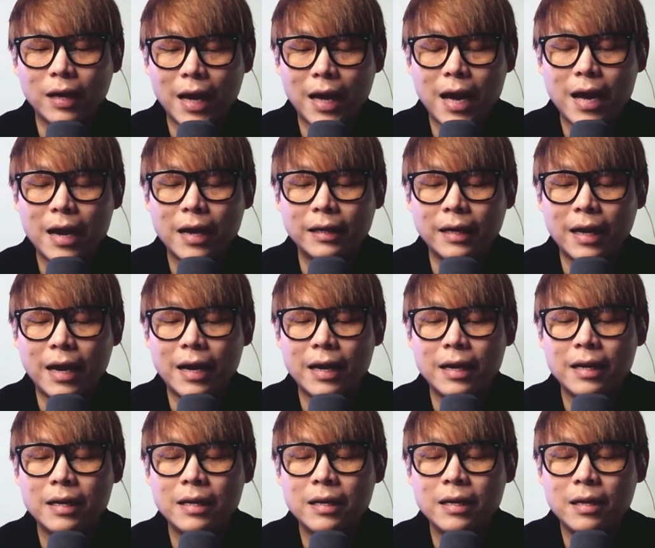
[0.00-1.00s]
ดอลลาร์นะ
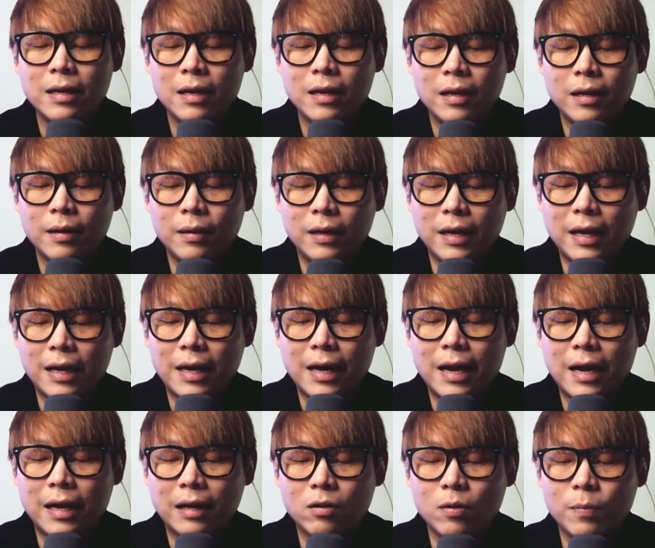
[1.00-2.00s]
ฮะ รา
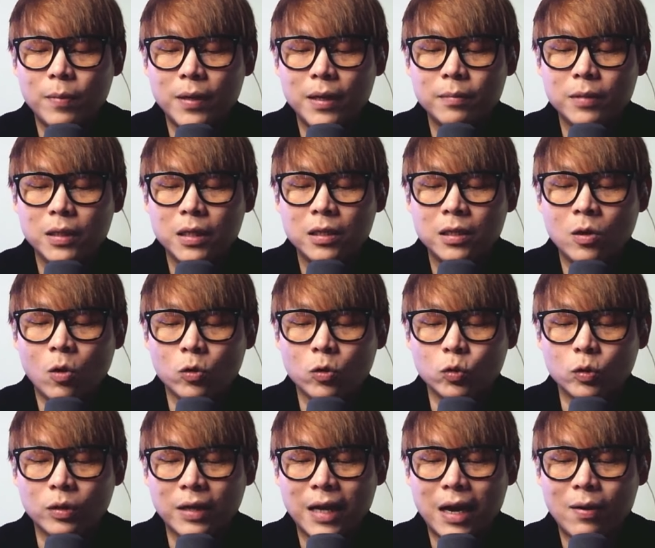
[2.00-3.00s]
คาก็เพิ่มขึ้น
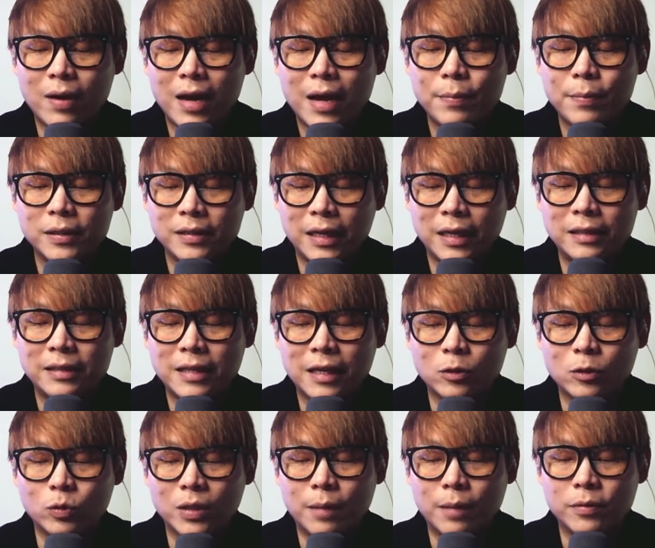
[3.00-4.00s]
6.95%จา
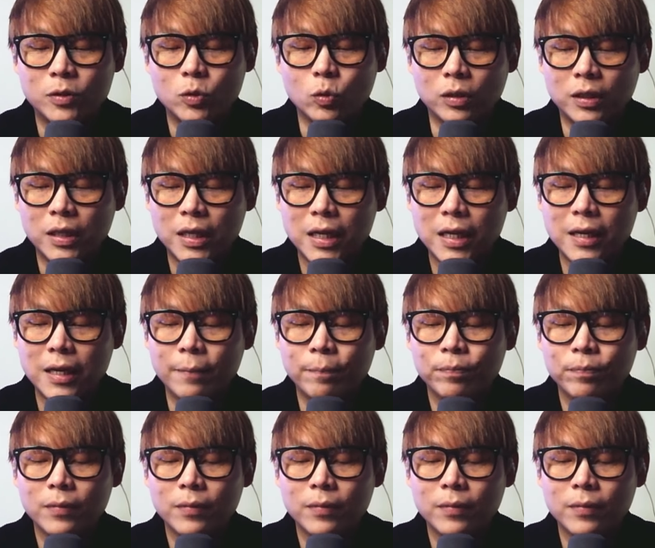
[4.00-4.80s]
กจุดต่ำสุดที่